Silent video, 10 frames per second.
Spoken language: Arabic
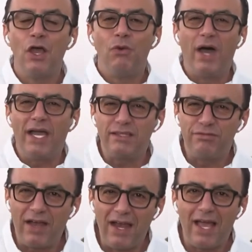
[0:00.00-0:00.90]

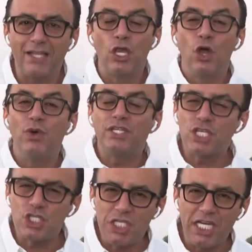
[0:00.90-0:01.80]
واحتفالات
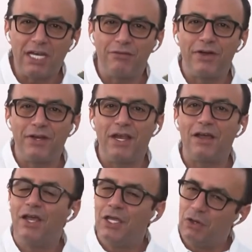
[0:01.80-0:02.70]
وتشجيع للفريق
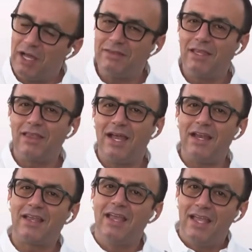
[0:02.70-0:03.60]
يؤدي
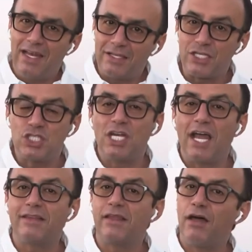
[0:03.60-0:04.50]
ذلك الى تسجيل
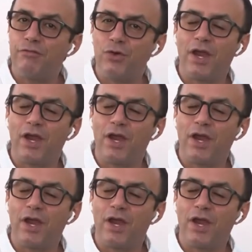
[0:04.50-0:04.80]
اهداف نعم.